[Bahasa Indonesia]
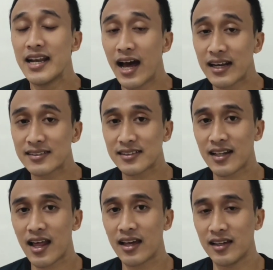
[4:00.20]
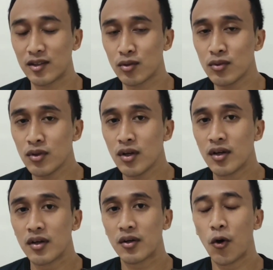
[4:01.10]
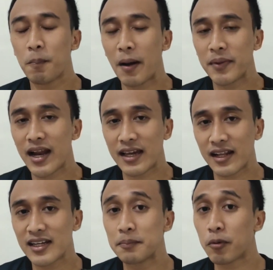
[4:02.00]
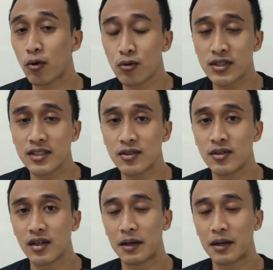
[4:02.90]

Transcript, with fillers: Dan setelah itu dopamin akhirnya diproduksi tuh